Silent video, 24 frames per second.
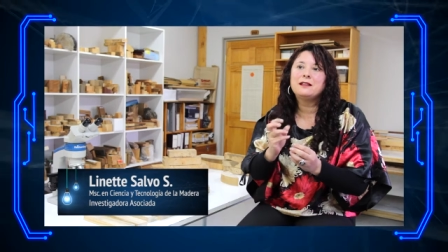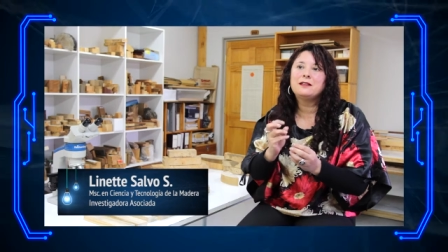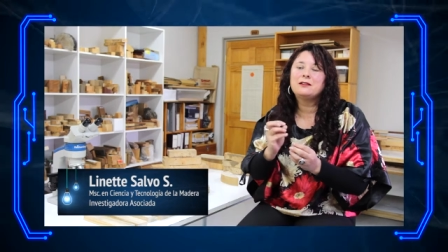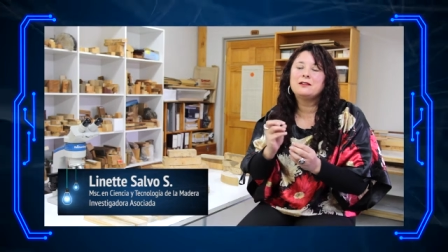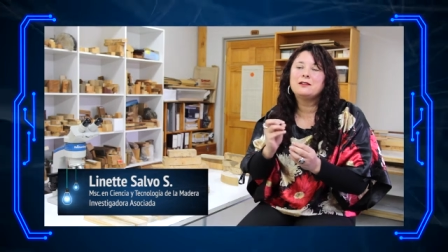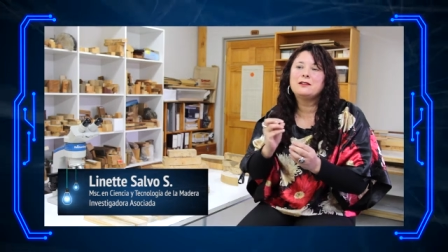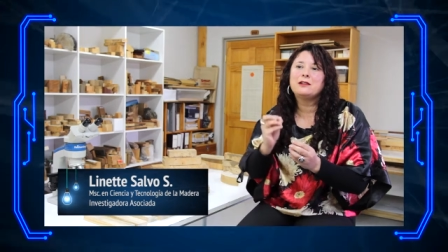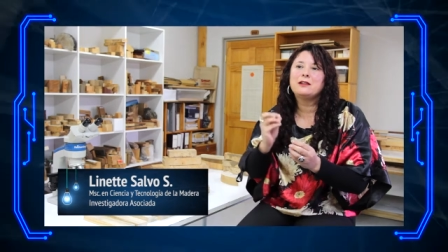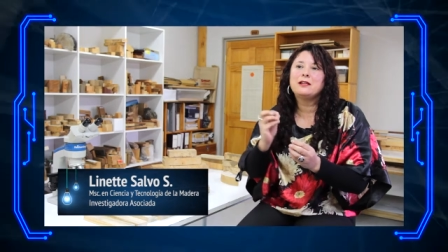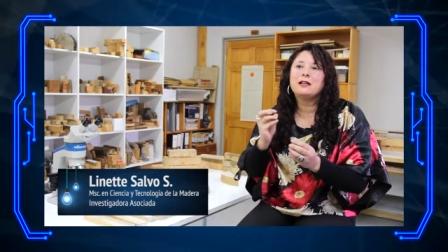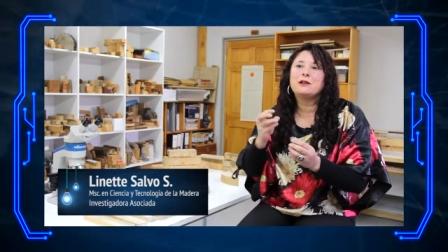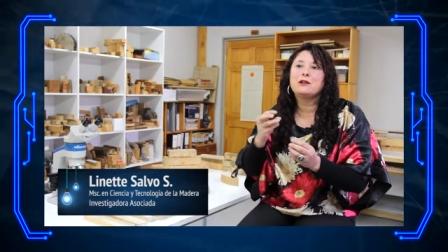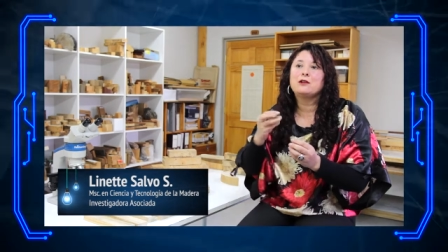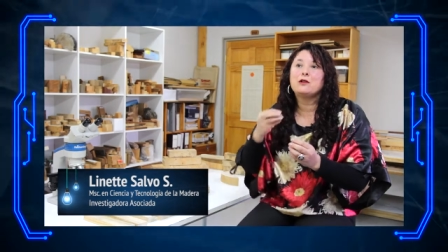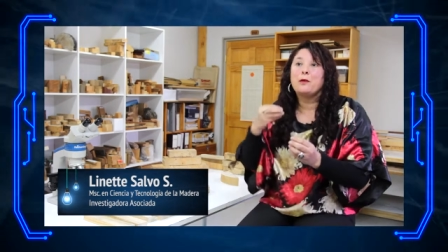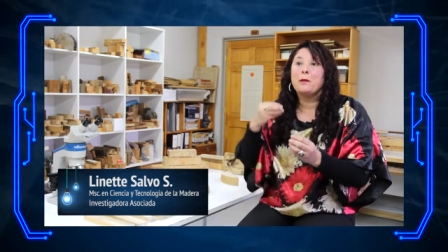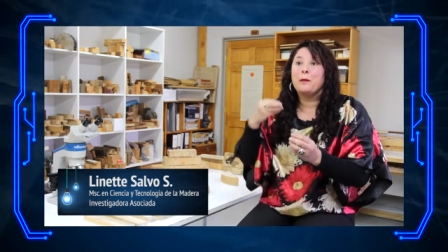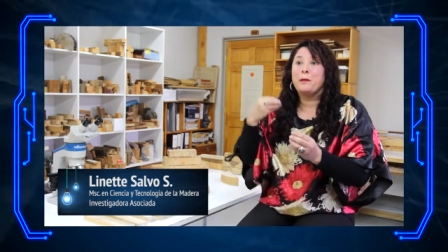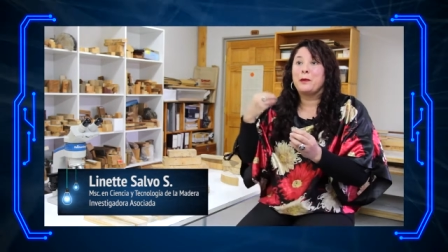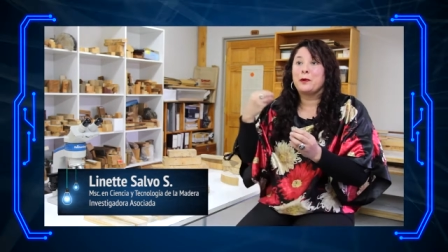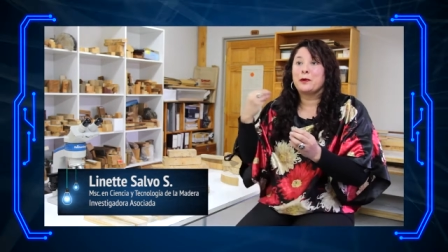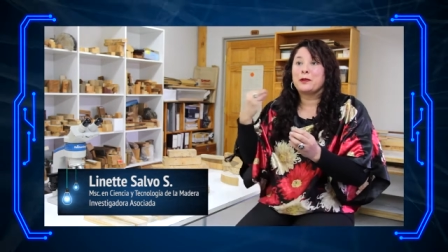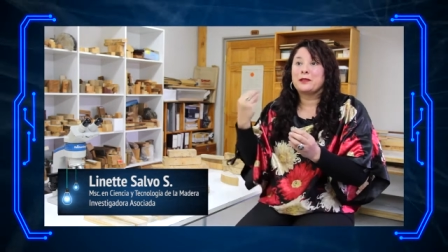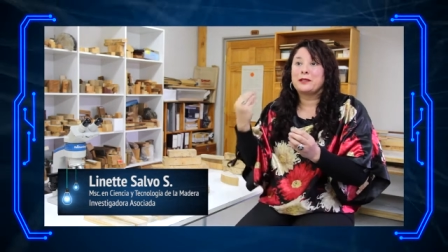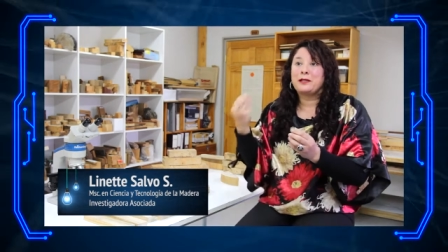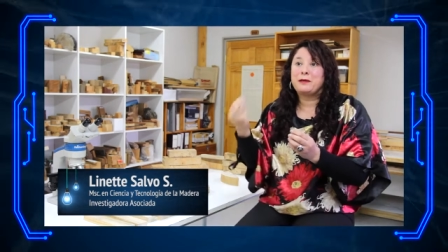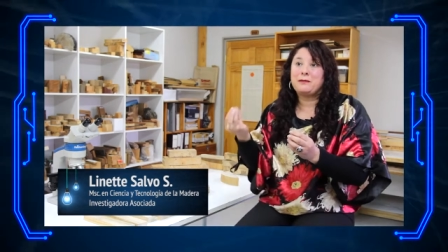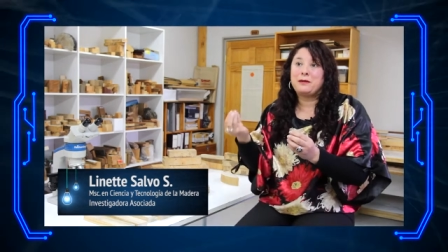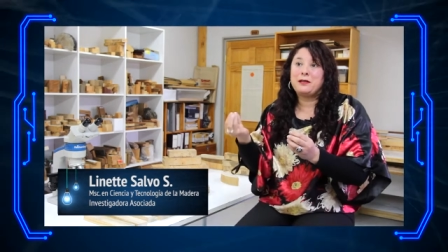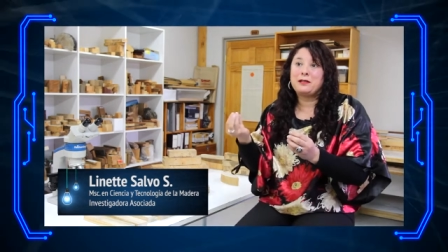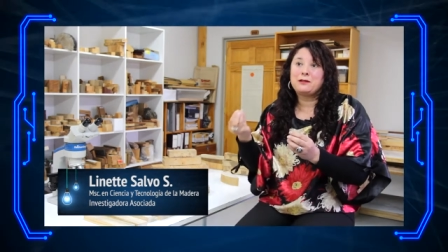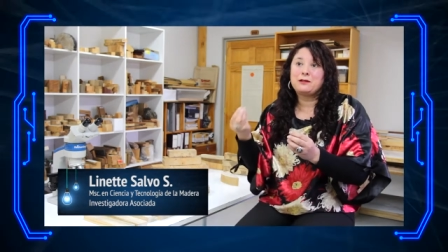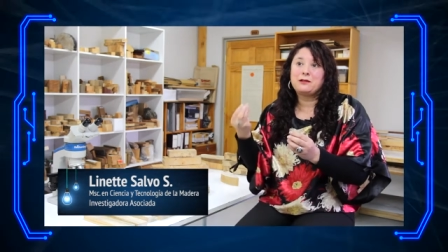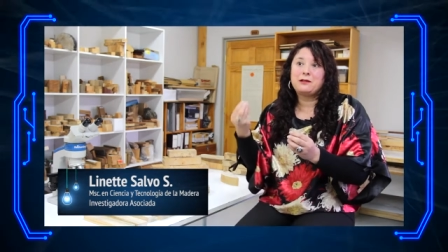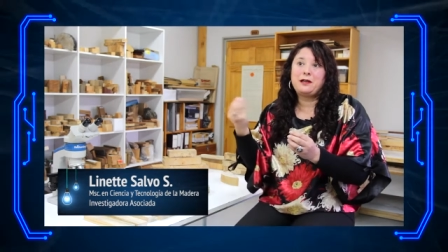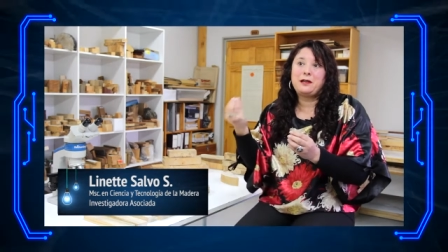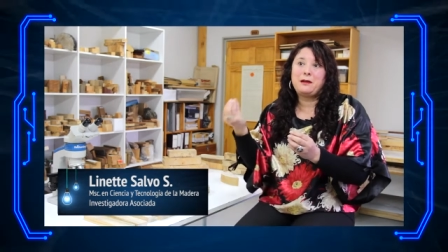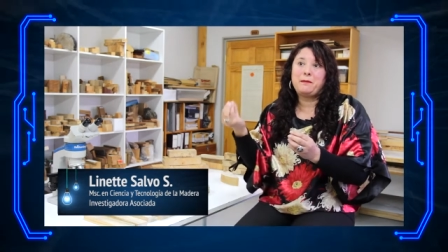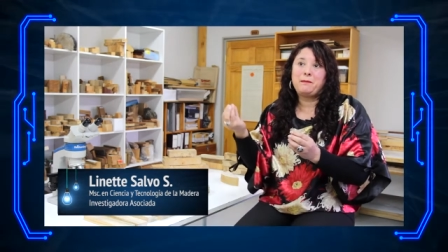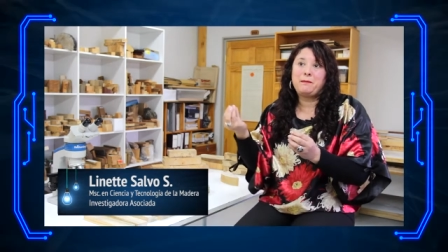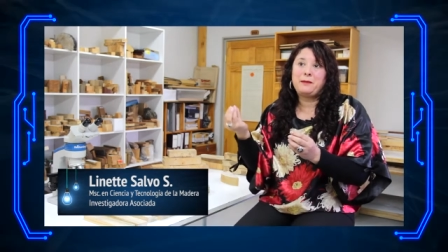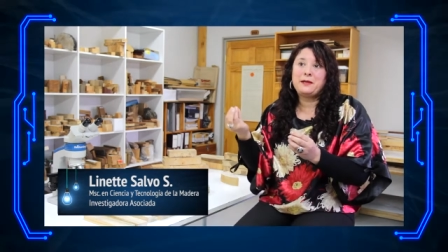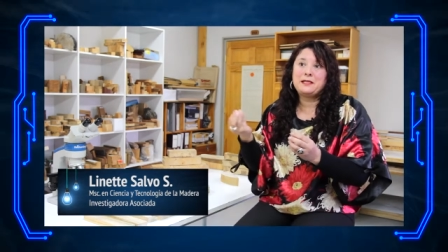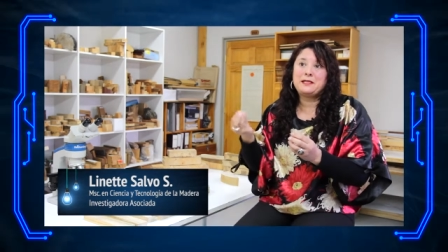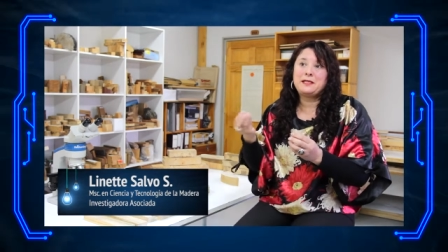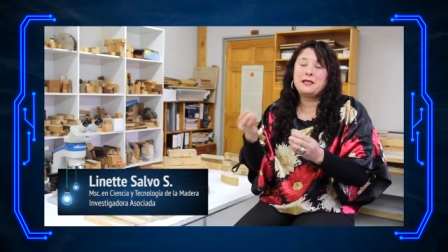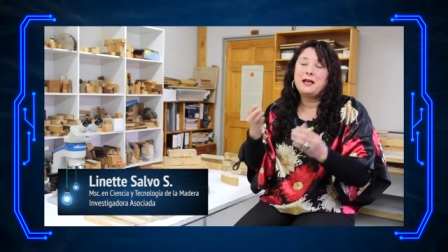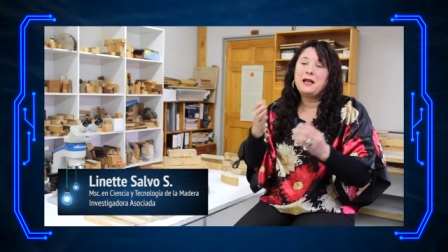dentro del comportamiento de la
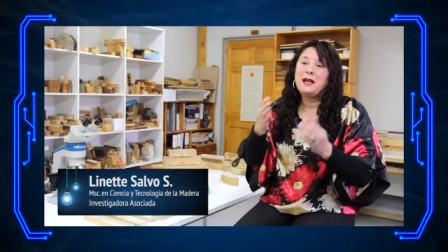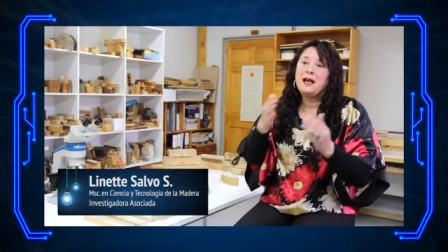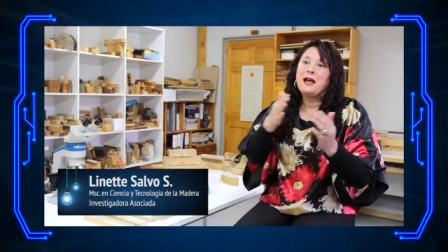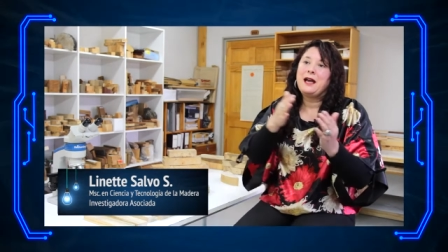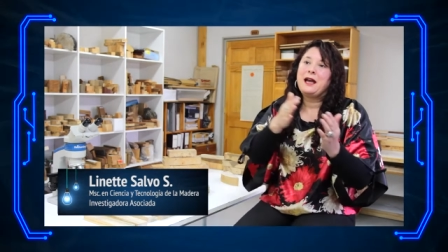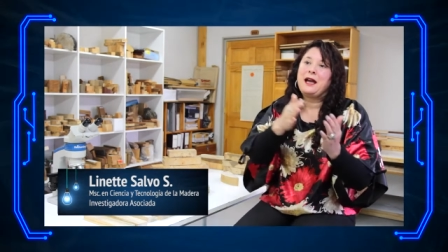especie